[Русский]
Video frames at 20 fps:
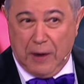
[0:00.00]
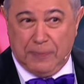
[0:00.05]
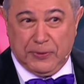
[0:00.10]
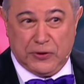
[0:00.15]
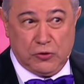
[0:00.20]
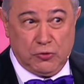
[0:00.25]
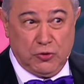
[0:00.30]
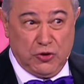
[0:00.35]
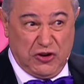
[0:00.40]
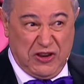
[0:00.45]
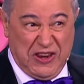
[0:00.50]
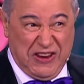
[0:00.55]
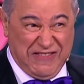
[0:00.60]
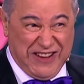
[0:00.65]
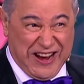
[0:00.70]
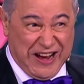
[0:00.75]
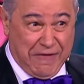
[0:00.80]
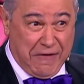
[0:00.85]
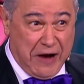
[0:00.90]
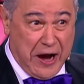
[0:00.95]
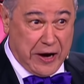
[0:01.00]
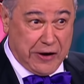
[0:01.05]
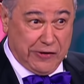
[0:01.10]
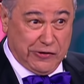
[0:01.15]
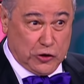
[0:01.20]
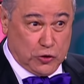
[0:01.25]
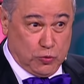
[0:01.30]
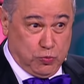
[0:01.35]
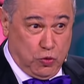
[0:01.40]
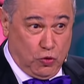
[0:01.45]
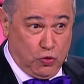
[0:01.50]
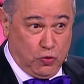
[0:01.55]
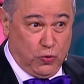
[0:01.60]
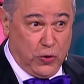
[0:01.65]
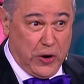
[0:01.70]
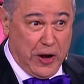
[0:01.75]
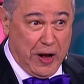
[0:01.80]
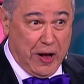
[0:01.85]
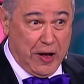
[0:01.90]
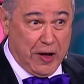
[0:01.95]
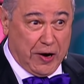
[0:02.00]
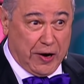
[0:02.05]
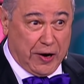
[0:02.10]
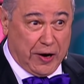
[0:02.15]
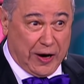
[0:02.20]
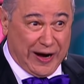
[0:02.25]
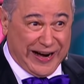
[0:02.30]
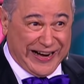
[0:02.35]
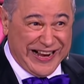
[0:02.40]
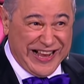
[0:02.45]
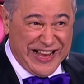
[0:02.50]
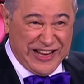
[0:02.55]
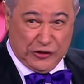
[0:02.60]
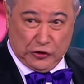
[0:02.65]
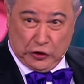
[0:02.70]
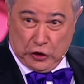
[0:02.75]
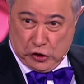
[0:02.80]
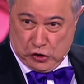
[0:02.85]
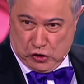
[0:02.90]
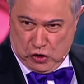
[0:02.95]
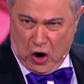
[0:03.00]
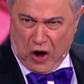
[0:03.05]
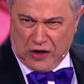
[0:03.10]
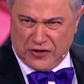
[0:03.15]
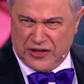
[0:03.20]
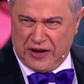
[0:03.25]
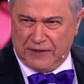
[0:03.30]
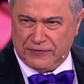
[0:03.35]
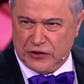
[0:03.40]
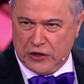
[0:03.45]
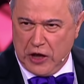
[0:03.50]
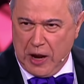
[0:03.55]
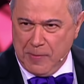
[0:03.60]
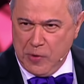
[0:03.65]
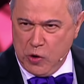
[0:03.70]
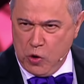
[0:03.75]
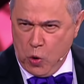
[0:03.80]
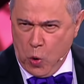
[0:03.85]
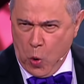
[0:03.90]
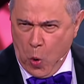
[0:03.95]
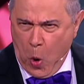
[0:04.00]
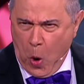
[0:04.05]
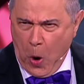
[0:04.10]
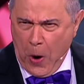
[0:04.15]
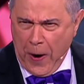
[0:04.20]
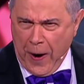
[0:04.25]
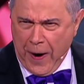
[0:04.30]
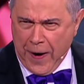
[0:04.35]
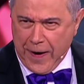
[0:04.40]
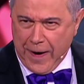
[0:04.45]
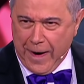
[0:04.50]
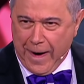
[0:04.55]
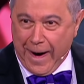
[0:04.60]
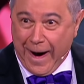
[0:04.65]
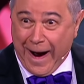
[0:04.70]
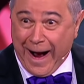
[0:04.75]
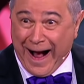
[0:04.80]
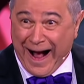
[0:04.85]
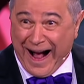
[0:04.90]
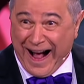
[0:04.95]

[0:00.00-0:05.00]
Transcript: А почему ты не выговариваешь букву «Р»? Ты что, совсем юж? Юля!